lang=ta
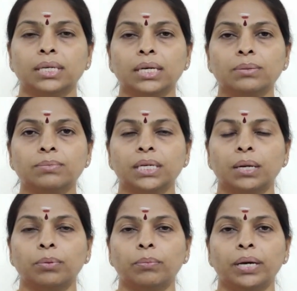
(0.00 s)
சீரும்
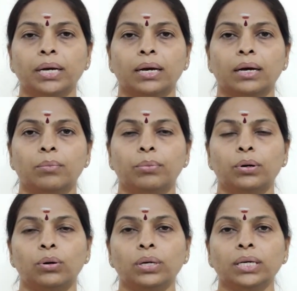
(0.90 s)
மிக்க
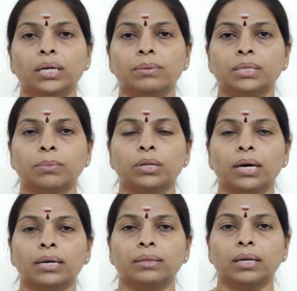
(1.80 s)
புகழோங்கிய நம்
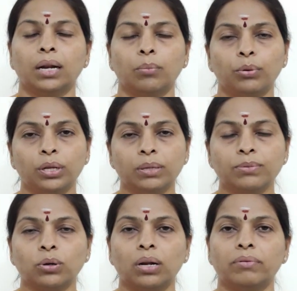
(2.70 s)
சமுதாயத்தில்
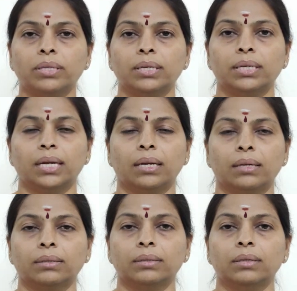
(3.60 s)
புனிதம் சொல்ல வந்திருக்கிறேன்